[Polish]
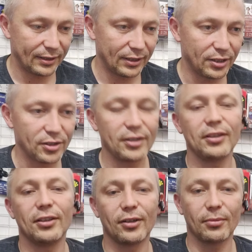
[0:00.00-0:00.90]

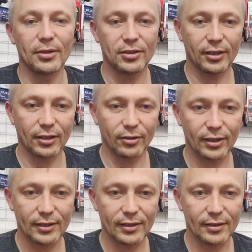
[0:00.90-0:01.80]
jeżeli tylko będzie taka
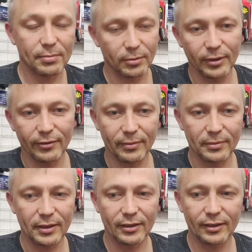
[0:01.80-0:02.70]
okazja, spróbuję
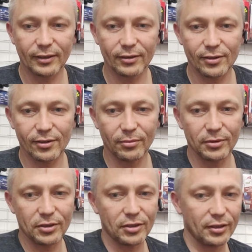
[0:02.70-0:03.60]
Wam e, kiedyś
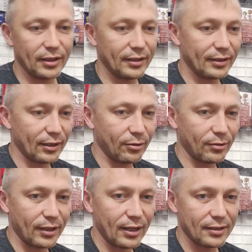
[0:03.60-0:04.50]
zrobić
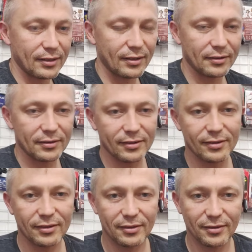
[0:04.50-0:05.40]
taką relację
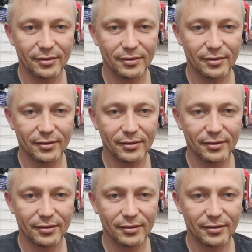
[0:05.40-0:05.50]
z